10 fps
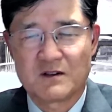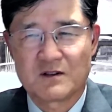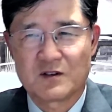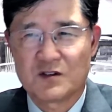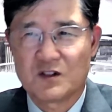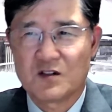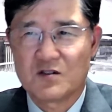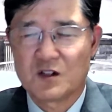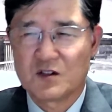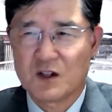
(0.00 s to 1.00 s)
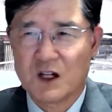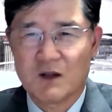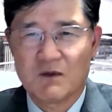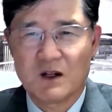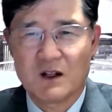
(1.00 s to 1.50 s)
그때는 전혀
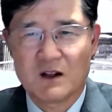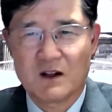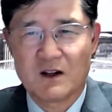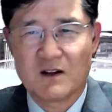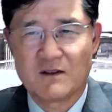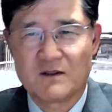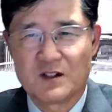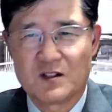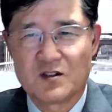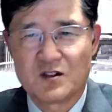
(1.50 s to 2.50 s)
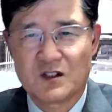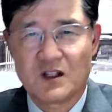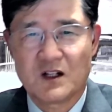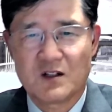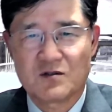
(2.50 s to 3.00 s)
가담도 안 하다가
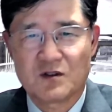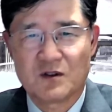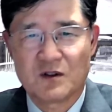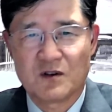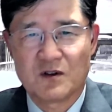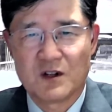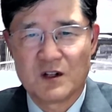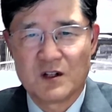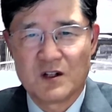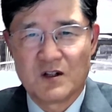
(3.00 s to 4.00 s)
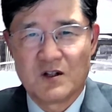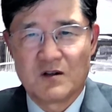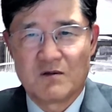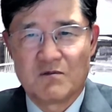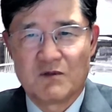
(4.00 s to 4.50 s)
시기해가지고
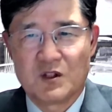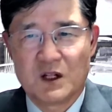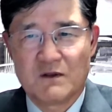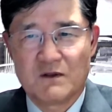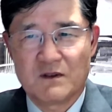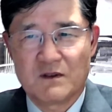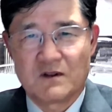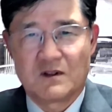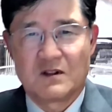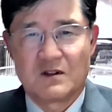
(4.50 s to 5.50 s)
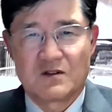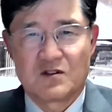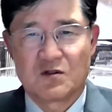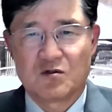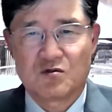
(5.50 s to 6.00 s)
미대한
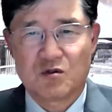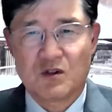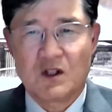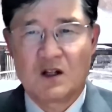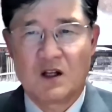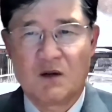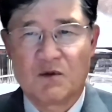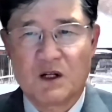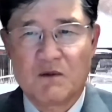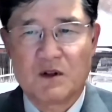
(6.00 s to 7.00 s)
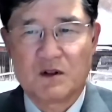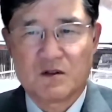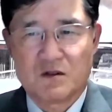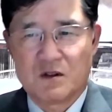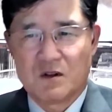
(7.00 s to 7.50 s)
전투 초기에 에브라임을
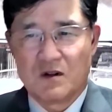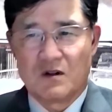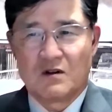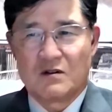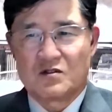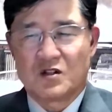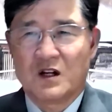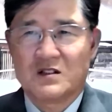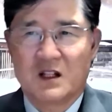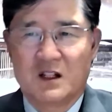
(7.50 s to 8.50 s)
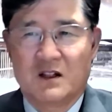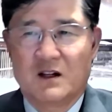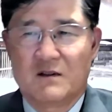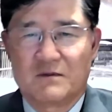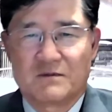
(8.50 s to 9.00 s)
청하지 않았다.
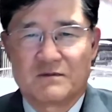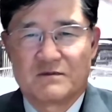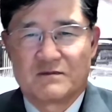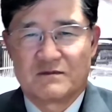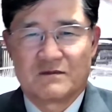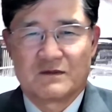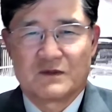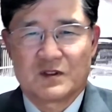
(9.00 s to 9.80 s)
그래서